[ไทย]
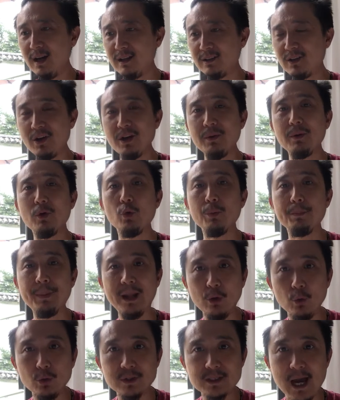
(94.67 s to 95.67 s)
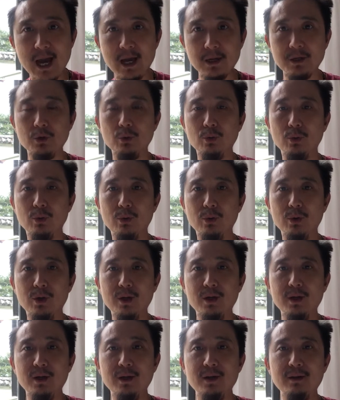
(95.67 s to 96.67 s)
ตอนที่คุณเป็นลูกจ้างอยู่
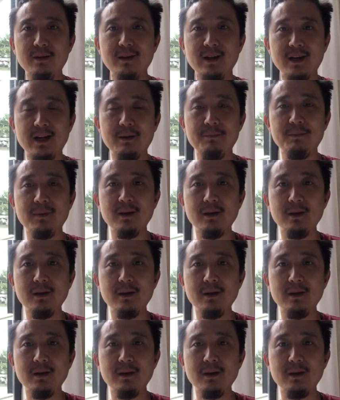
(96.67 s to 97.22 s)
นะครับ